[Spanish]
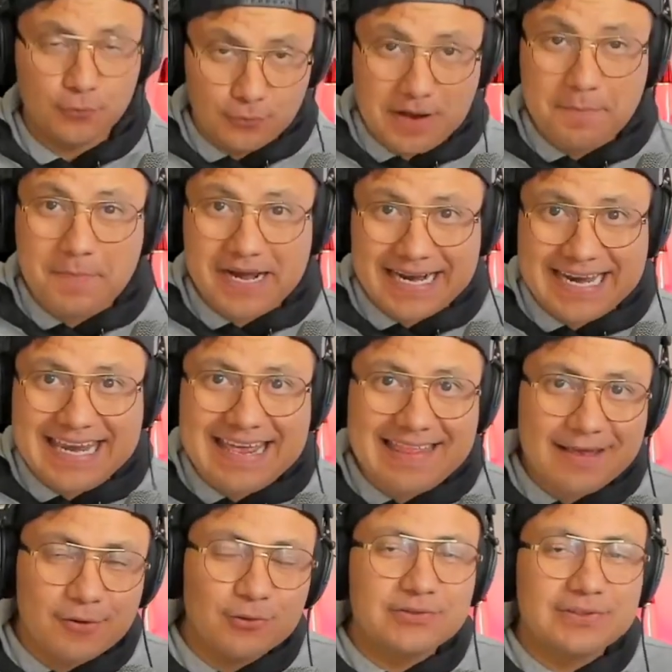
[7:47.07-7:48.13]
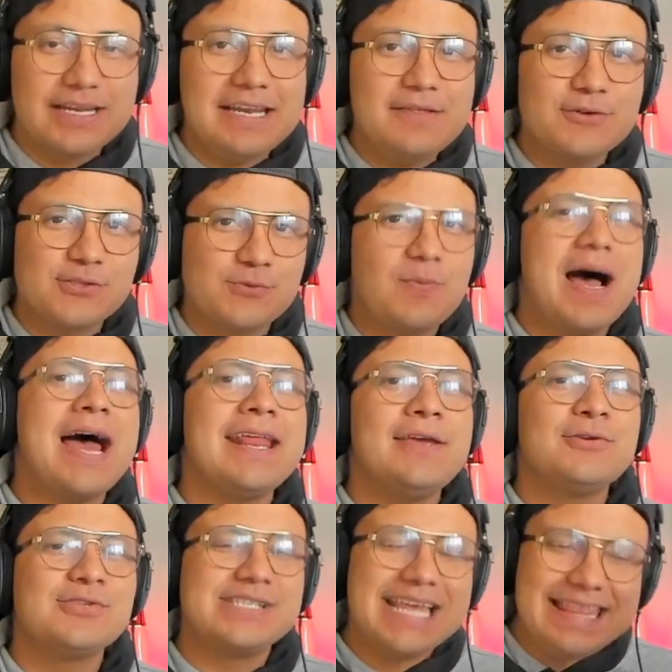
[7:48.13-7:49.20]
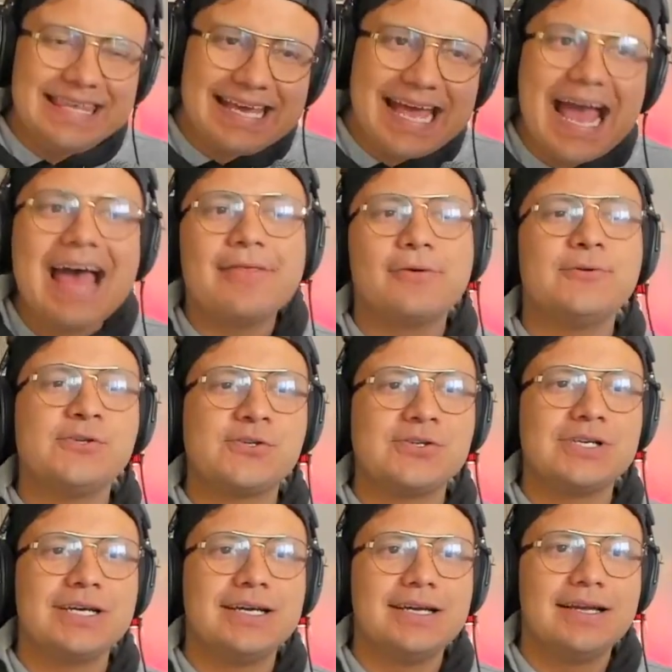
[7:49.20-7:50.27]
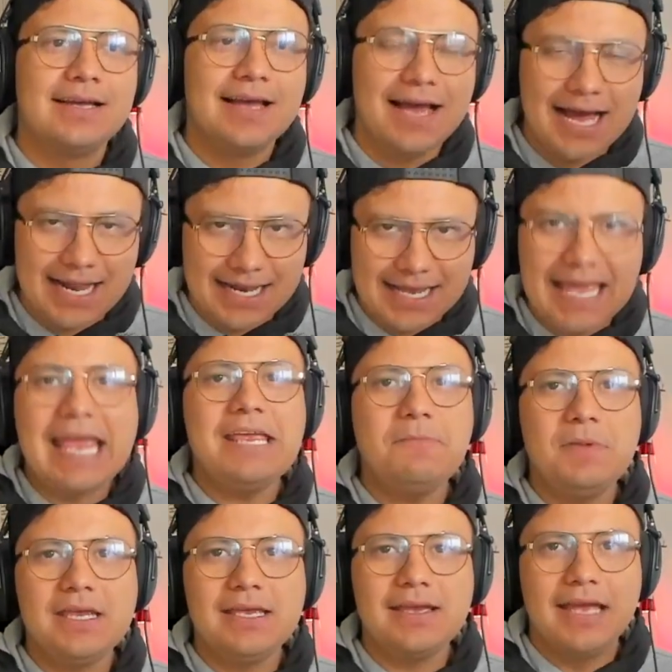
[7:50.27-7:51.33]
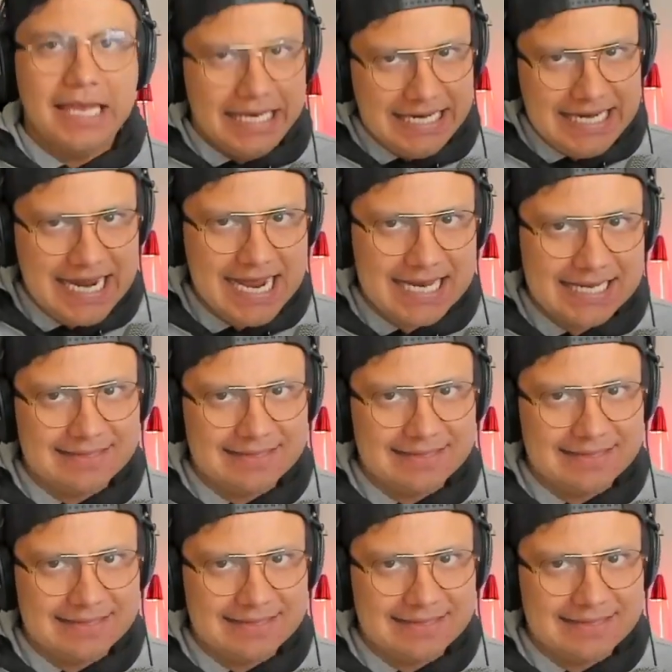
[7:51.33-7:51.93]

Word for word: una parrilla de contenidos varios dedicados al gaming y al